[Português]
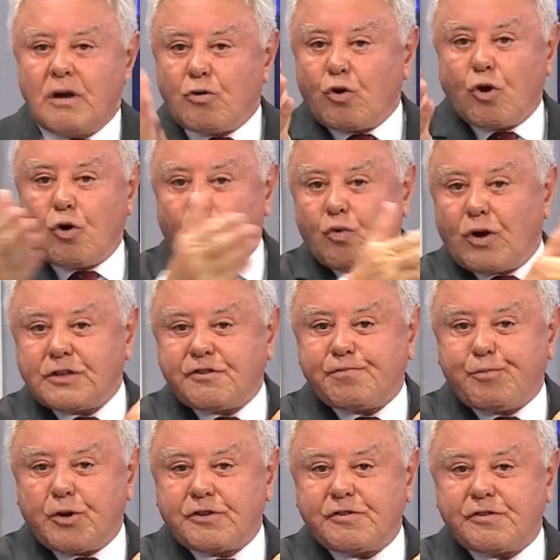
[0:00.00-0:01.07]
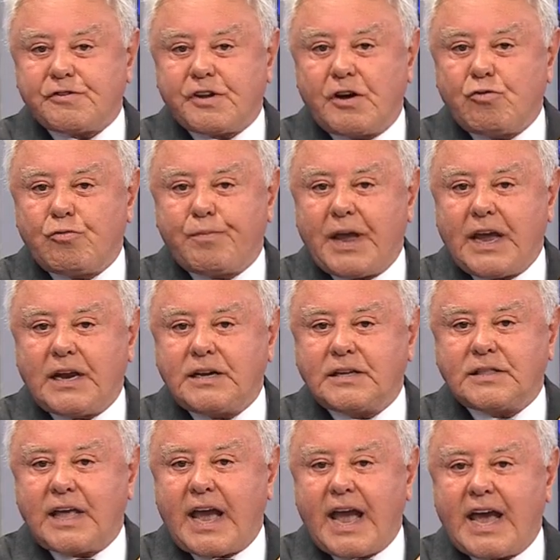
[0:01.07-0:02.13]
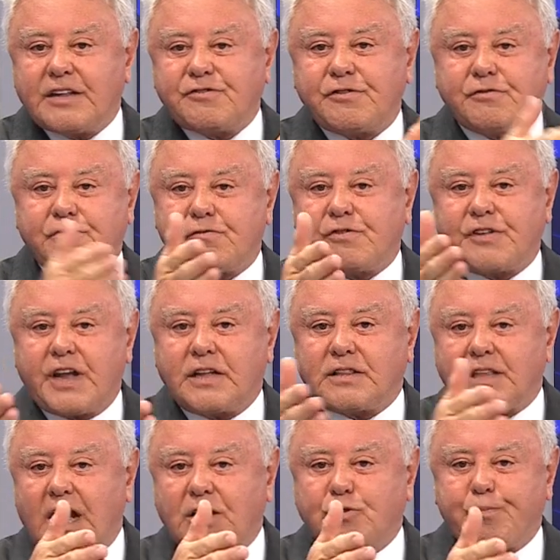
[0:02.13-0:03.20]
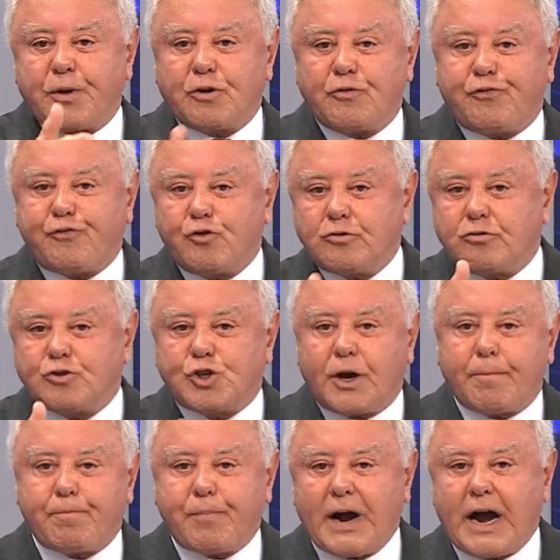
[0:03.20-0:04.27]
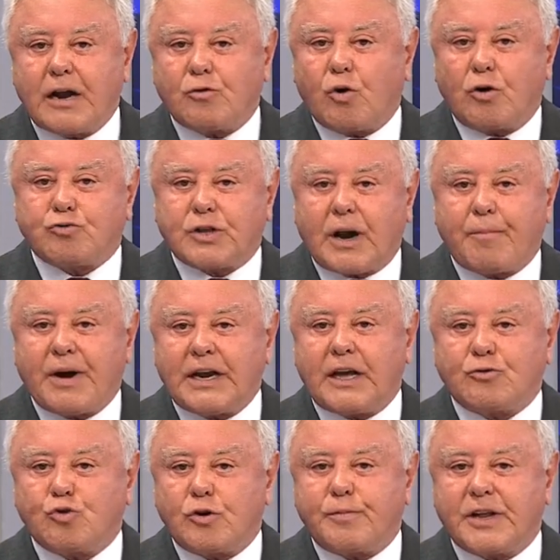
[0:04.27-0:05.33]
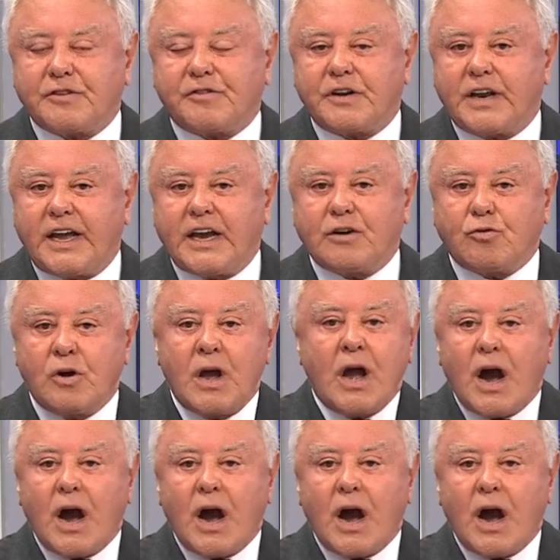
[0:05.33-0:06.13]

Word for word: colocou à disposição o BNDES, sustentado pelo Fundo de Amparo ao Trabalhador Brasileiro,